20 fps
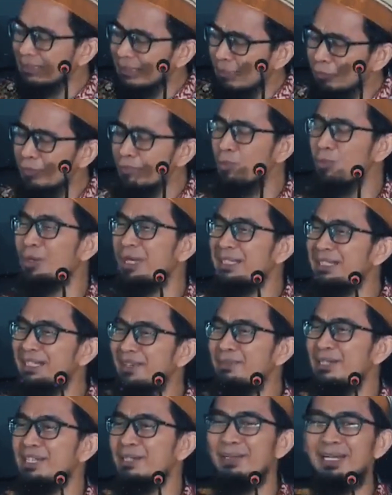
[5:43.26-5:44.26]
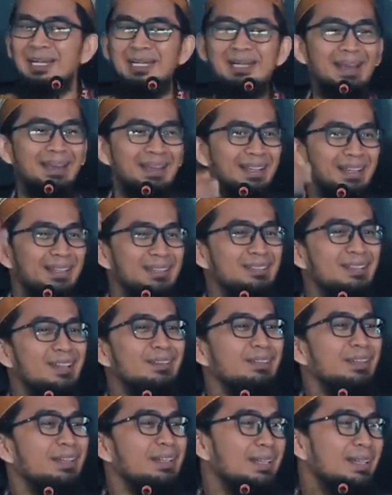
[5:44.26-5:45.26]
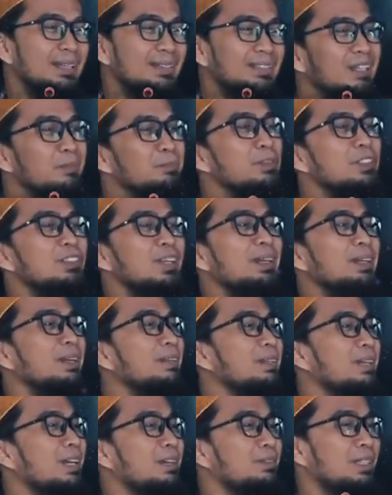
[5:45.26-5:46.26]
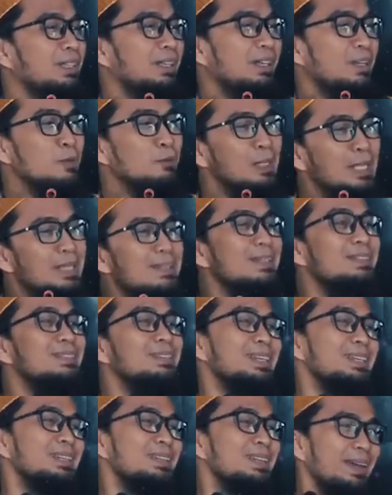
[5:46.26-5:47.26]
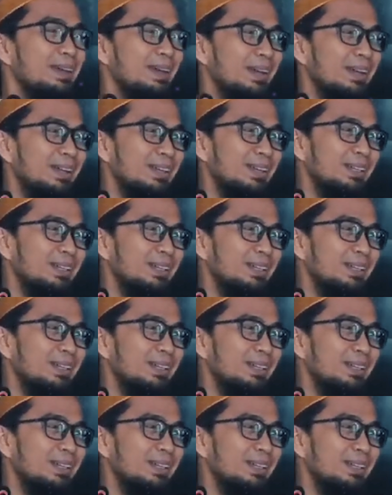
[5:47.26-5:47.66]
tertemukan kami kembali di akhirat ya Allah. Jangan pisahkan kami. Berikan dia hidayah.